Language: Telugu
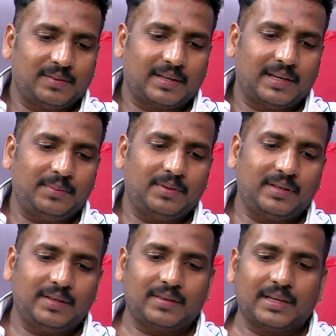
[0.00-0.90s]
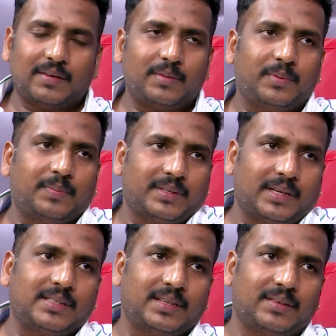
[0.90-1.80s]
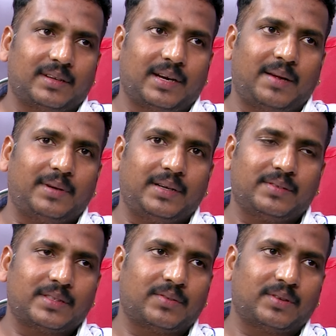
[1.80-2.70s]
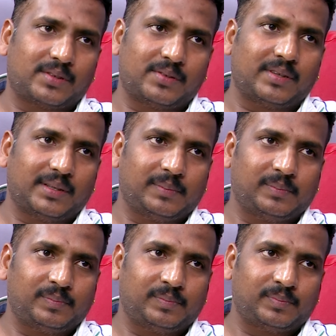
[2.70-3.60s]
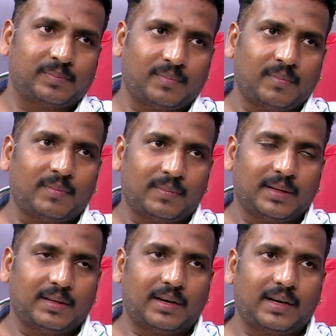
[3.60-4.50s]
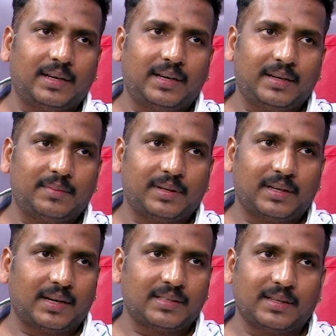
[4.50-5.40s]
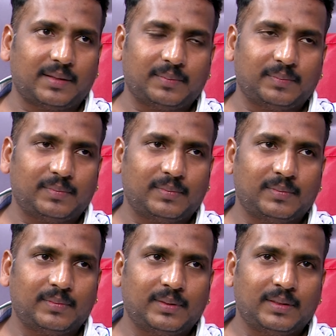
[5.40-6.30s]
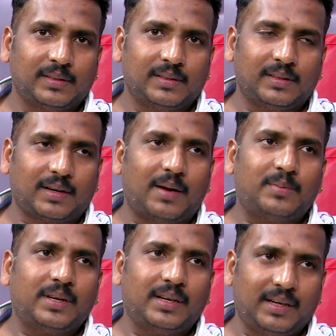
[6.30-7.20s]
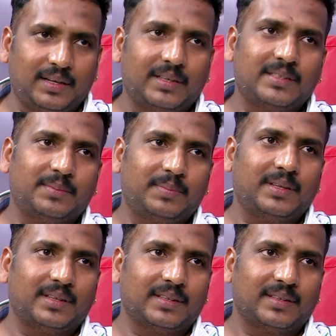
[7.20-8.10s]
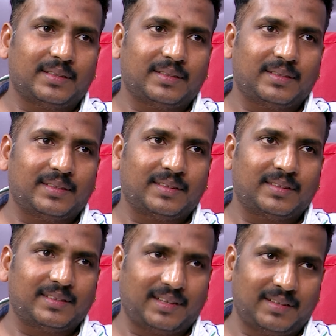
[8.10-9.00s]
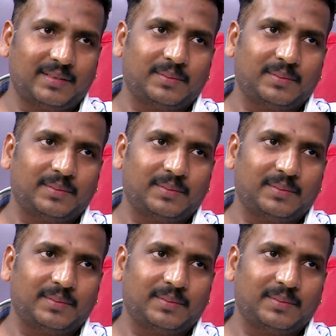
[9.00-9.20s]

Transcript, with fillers: ఒకే బుక్ని ఒక ఇరవై ముప్పై సార్లు చదివాను రామాయణ విషవృక్షం అని రంగనాయకం గారు రాశారు ఓకే రాముడి ఇడియట్ అని చెప్పి తన